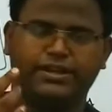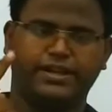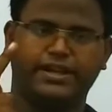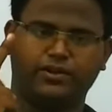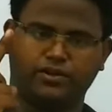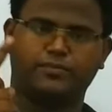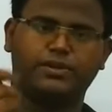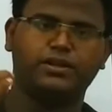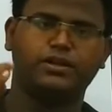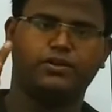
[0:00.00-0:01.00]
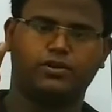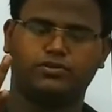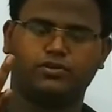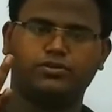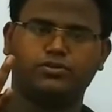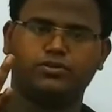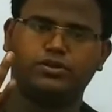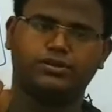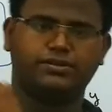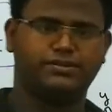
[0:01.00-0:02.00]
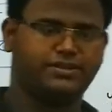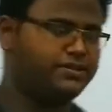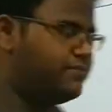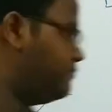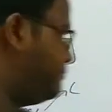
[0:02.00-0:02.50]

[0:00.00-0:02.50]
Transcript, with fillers: हो गए एक नॉर्मल और दो शियर